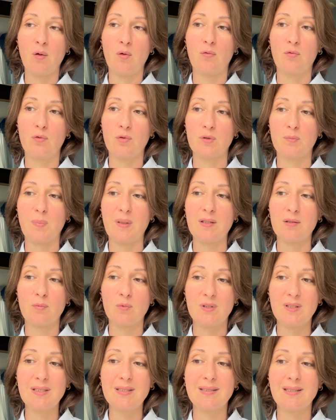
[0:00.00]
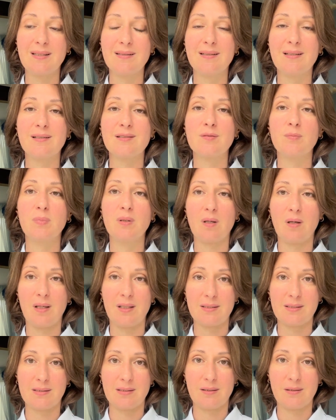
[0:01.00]
Вот, поэтому здесь надо
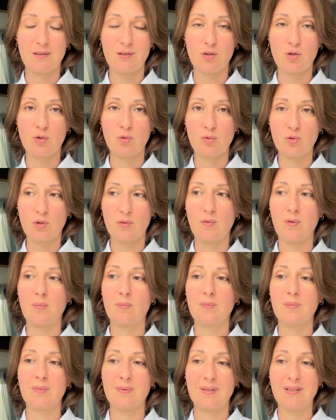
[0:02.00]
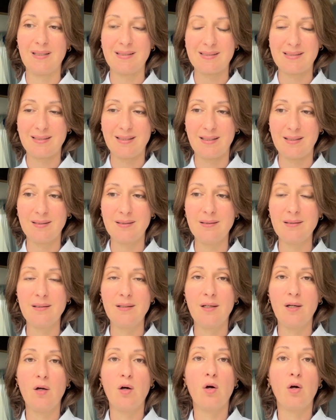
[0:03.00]
разбираться с чувством досады,
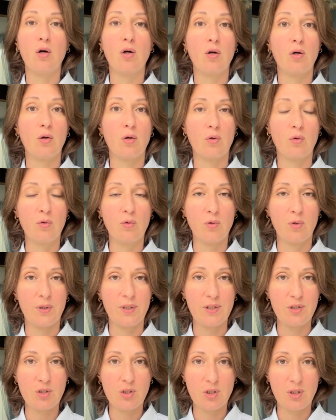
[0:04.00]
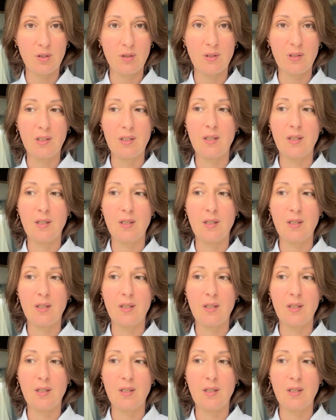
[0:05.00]
горечи,